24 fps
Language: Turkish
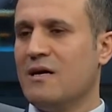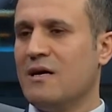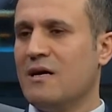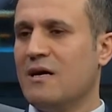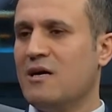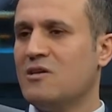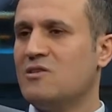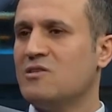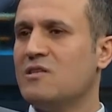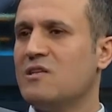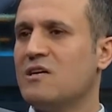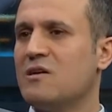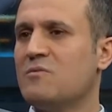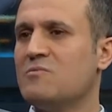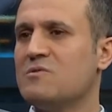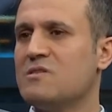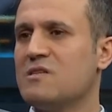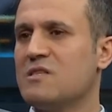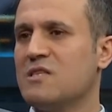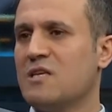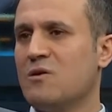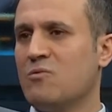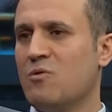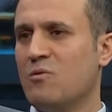aşılarımızı
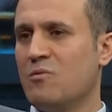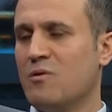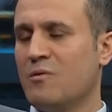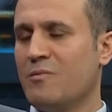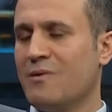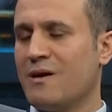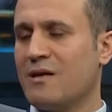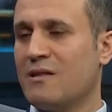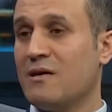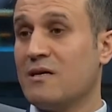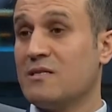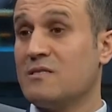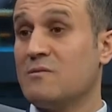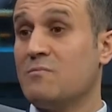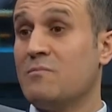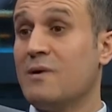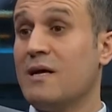tamamlamak lazım.